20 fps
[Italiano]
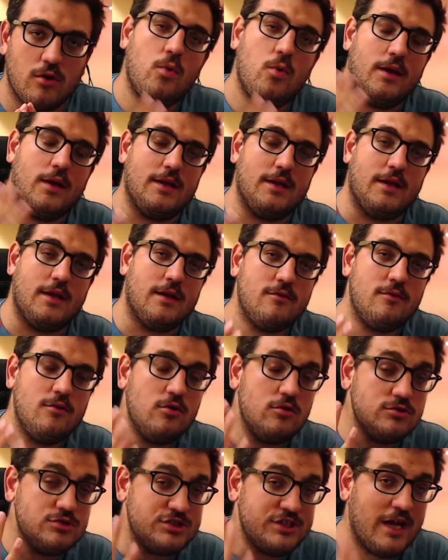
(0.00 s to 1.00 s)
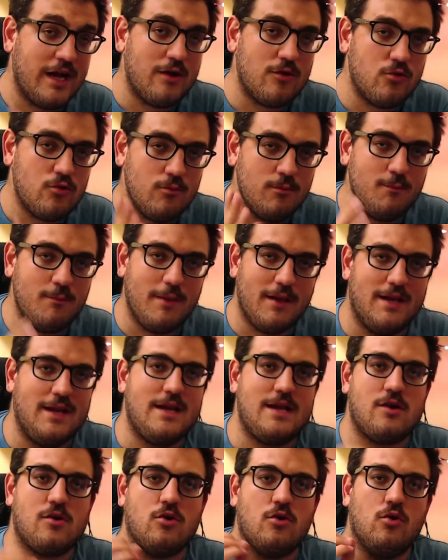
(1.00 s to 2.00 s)
Quindi non c'è alcun
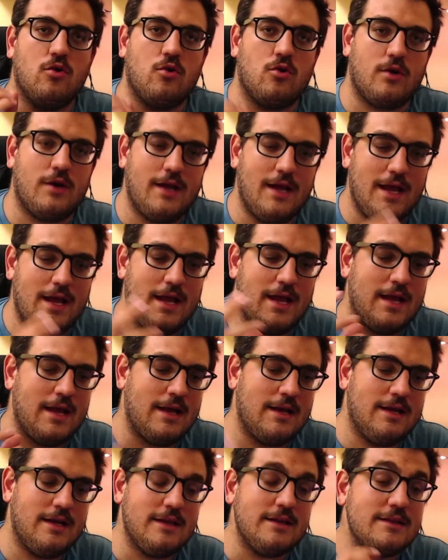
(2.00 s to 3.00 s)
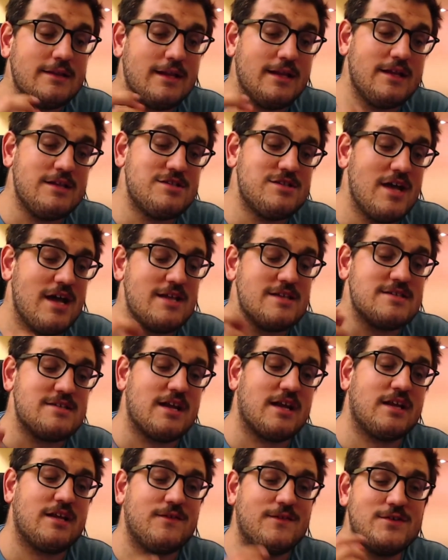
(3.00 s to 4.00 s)
pericolo che l'intelligenza
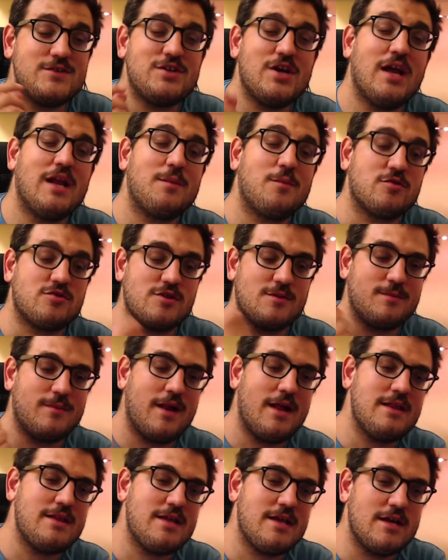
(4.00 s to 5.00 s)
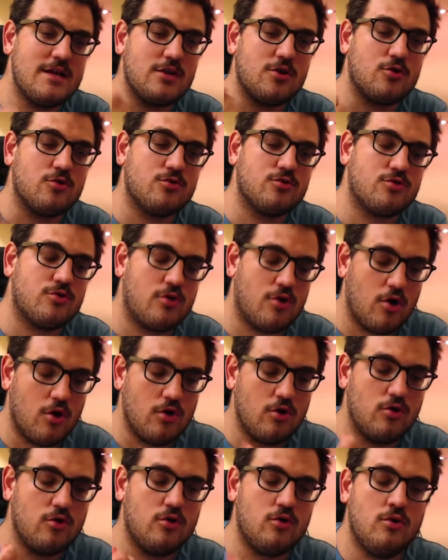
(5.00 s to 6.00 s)
artificiale possa prendere il
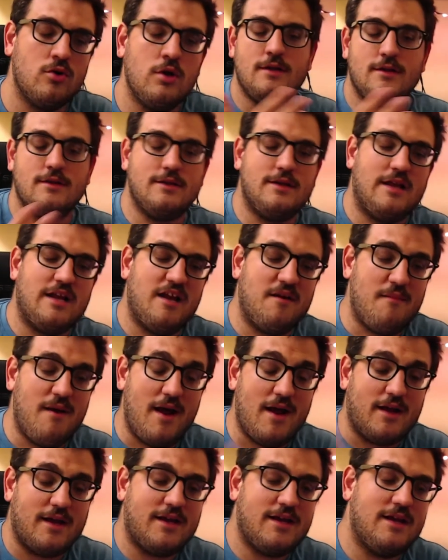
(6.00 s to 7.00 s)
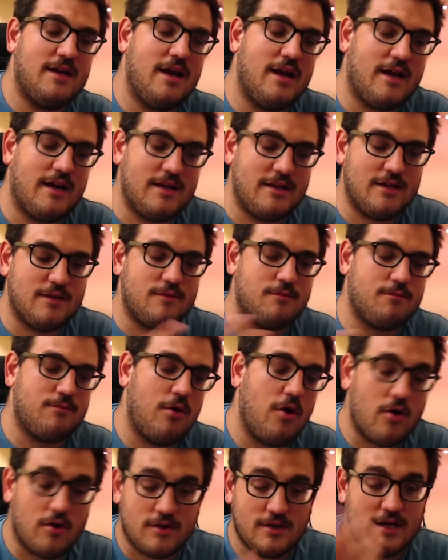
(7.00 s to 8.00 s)
controllo della macchina che ti
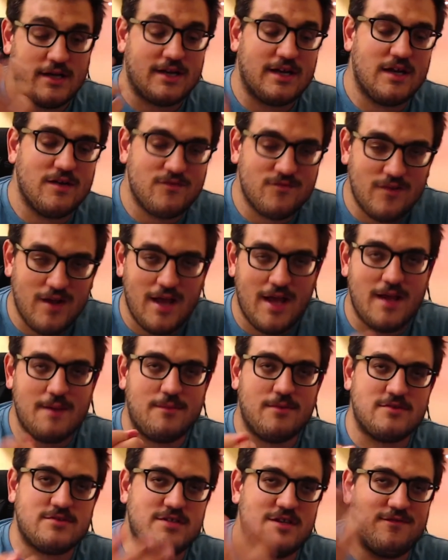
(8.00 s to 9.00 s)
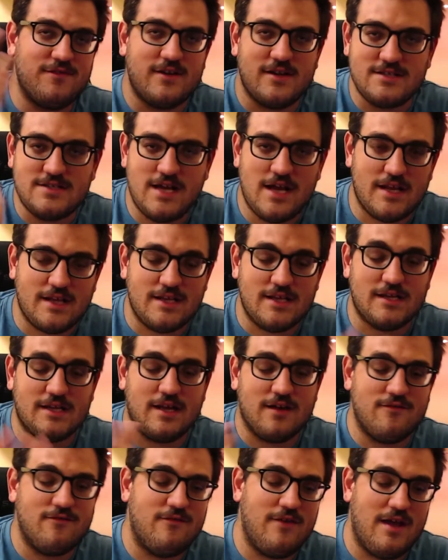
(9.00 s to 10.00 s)
porta al caffè e possa versarti il
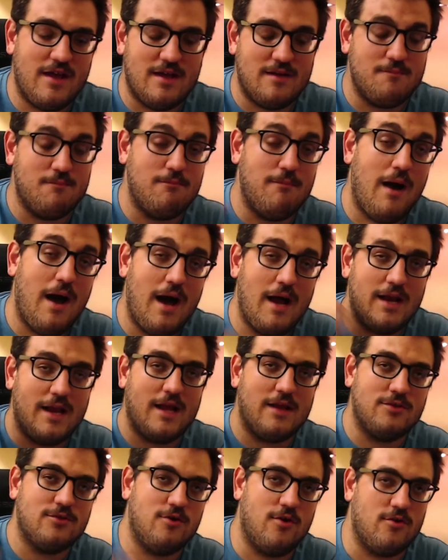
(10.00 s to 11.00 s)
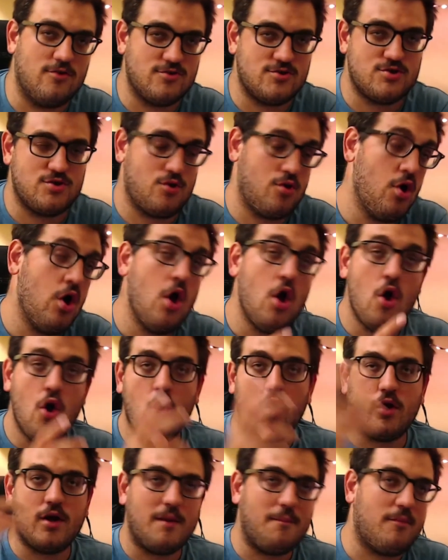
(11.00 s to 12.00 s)
caffè male addosso
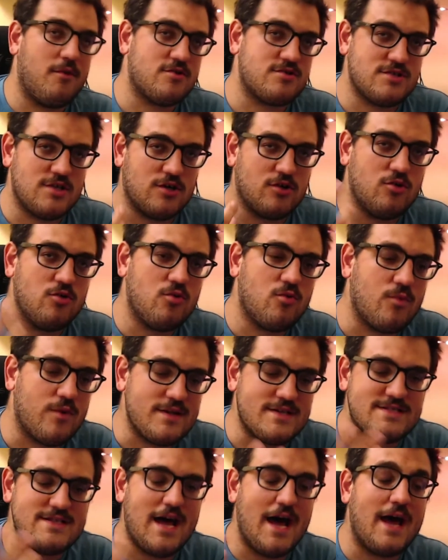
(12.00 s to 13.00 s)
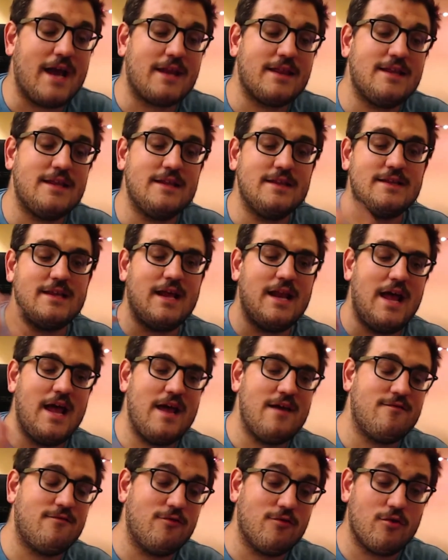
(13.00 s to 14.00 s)
o che possa conquistarti il
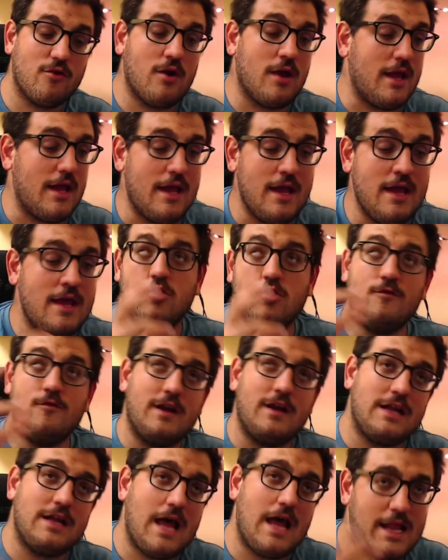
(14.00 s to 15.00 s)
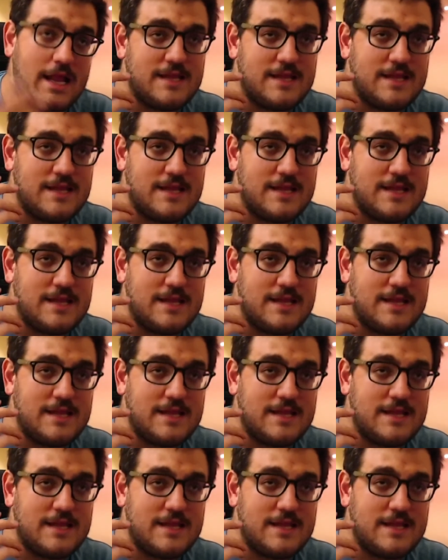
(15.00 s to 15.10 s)
telefono e governare